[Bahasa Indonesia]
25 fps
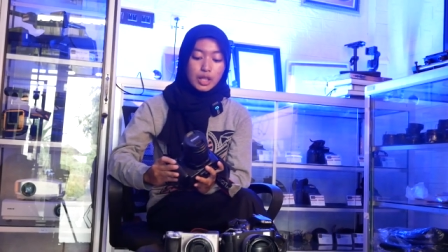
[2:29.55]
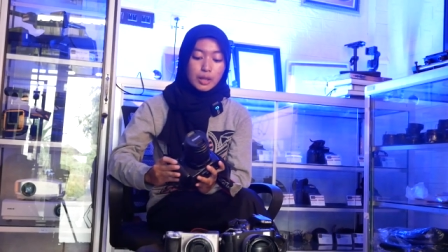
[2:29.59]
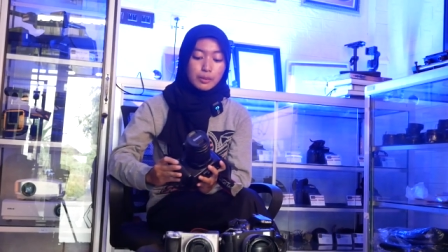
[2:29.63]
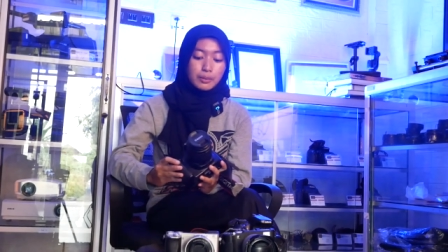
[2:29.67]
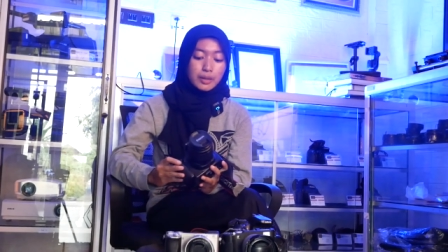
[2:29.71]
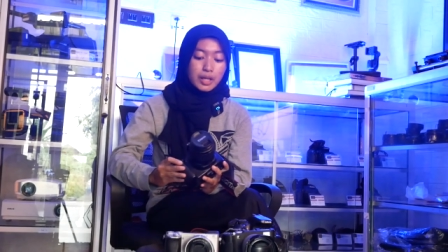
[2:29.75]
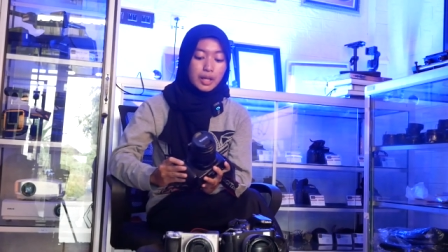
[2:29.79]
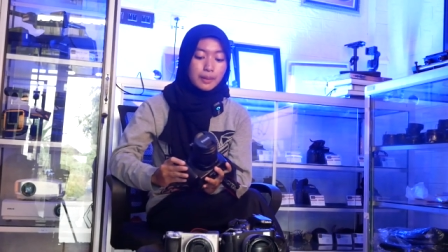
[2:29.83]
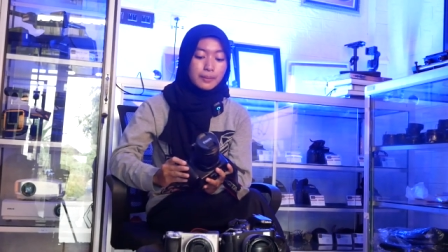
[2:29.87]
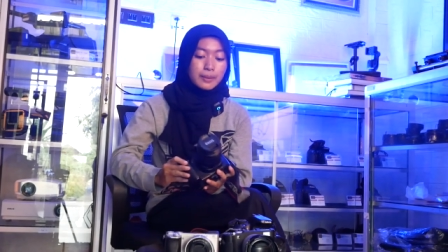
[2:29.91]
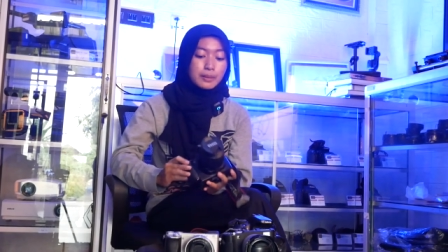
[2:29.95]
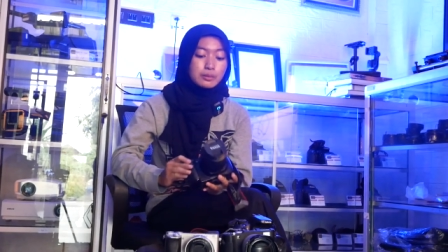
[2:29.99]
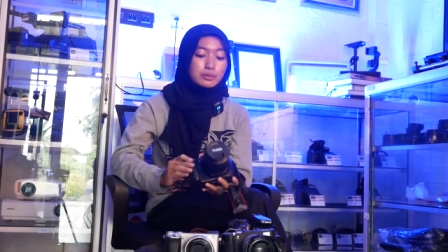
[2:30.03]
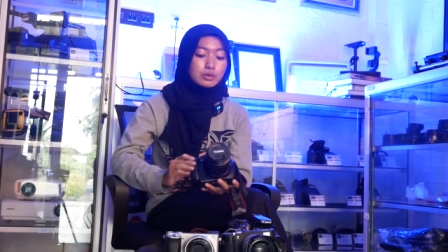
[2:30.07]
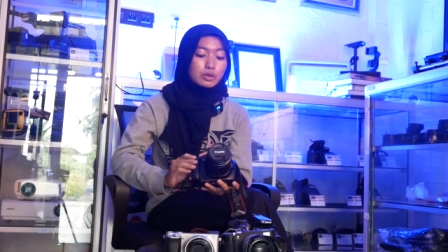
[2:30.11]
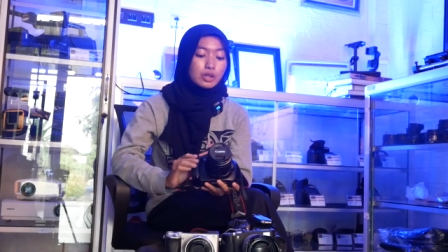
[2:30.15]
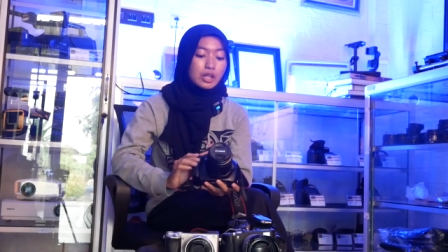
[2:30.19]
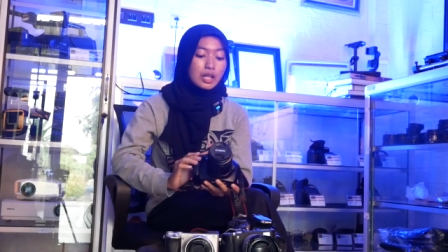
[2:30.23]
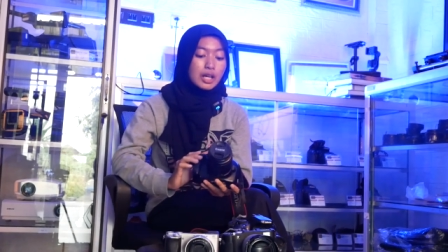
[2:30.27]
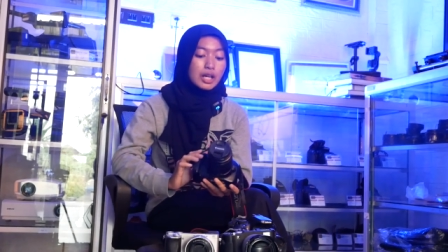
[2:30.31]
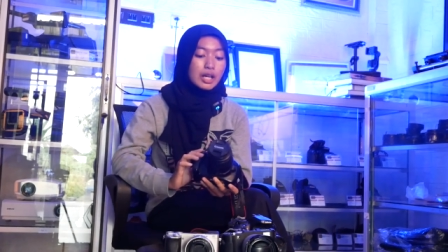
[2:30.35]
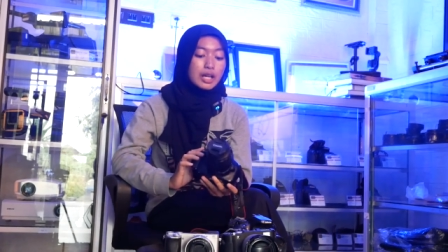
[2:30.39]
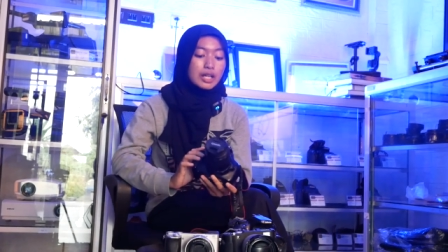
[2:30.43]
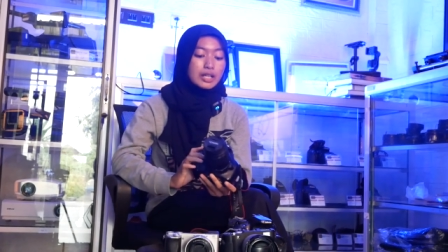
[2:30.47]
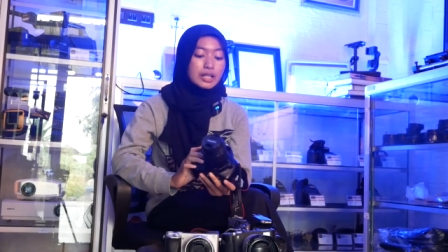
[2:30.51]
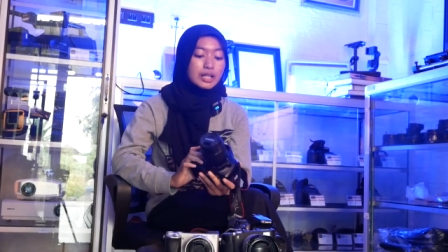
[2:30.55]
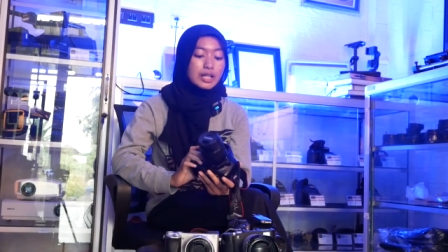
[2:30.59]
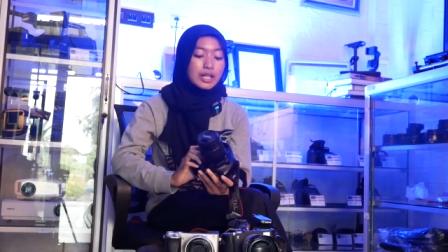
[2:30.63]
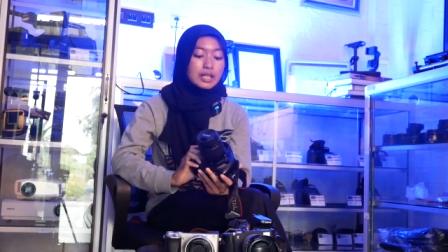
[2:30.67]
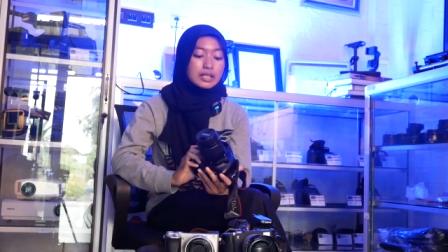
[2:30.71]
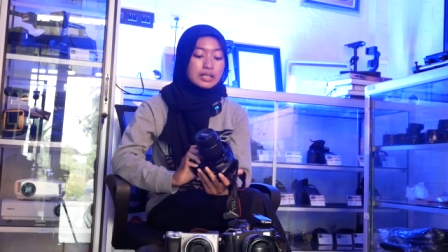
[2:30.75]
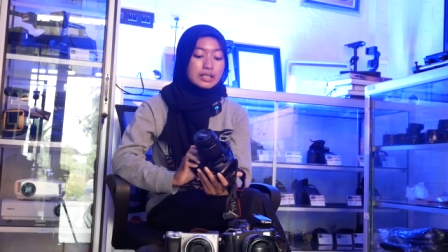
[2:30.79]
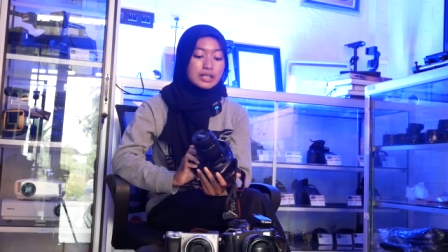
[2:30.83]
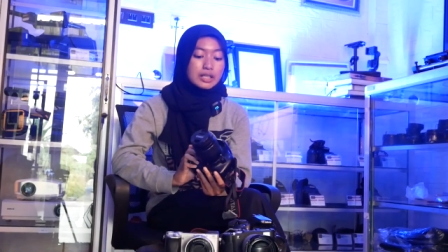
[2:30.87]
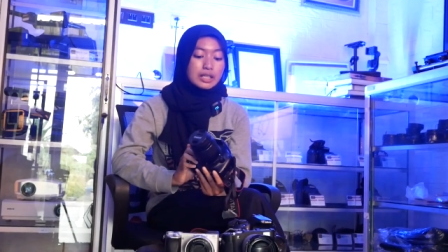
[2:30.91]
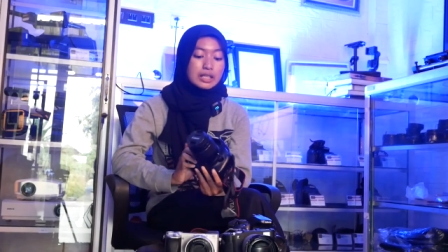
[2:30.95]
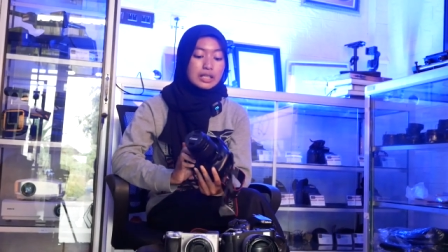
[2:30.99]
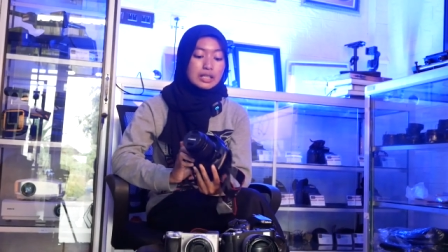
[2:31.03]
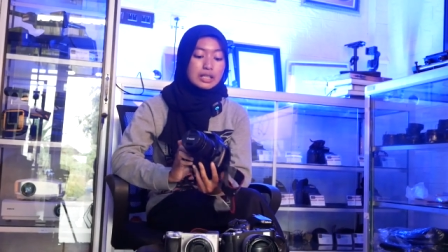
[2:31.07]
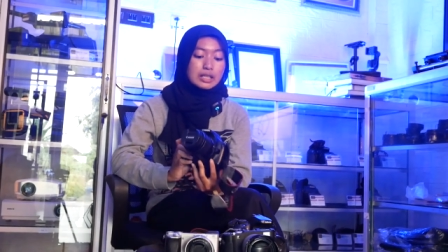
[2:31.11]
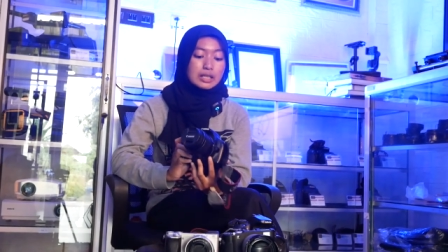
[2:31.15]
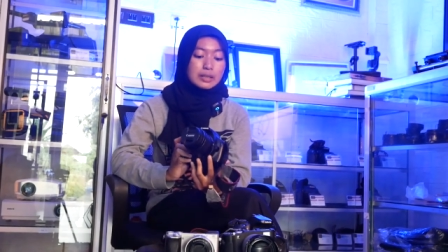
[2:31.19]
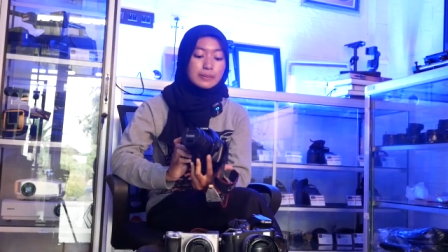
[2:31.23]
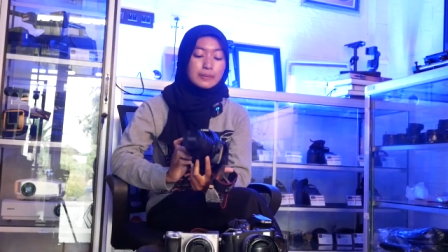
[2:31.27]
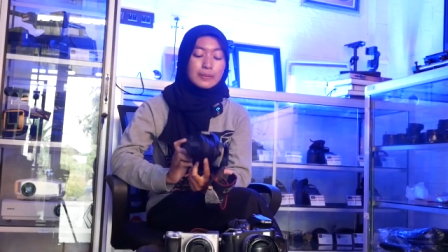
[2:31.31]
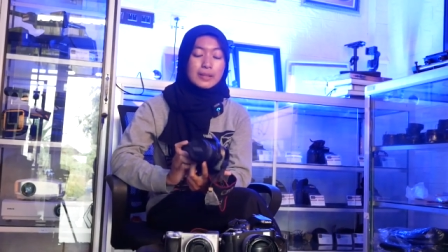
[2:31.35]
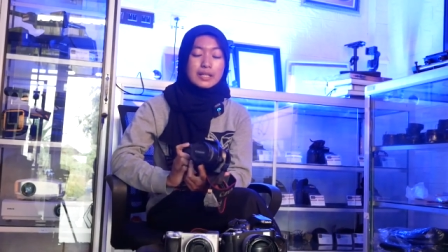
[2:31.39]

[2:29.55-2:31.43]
kamera pemula harganya